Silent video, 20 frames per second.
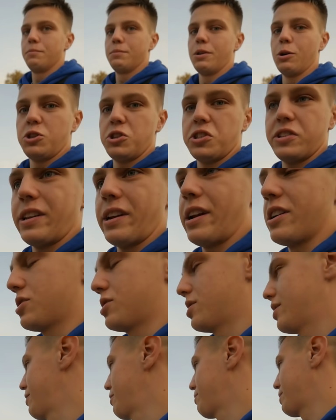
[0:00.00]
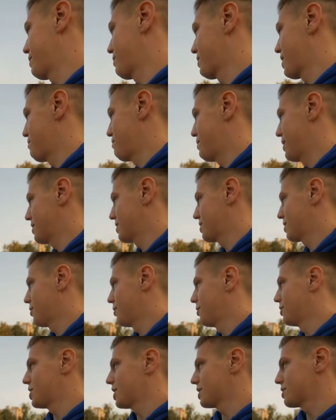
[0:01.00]
Мне очень страшно за нее, прям капец.
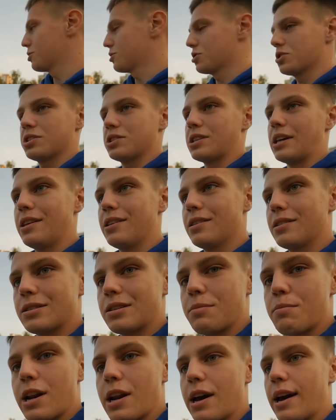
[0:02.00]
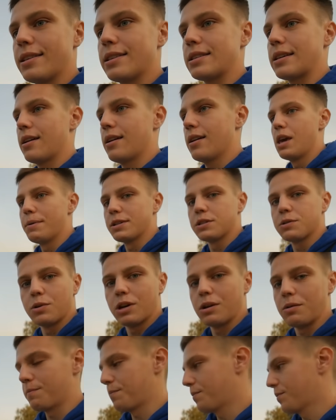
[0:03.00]
Он сейчас тоже стоит, собирается.
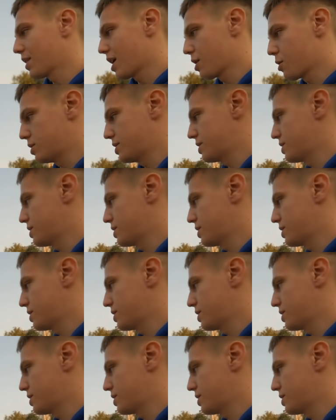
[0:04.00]
Посмотрим, как он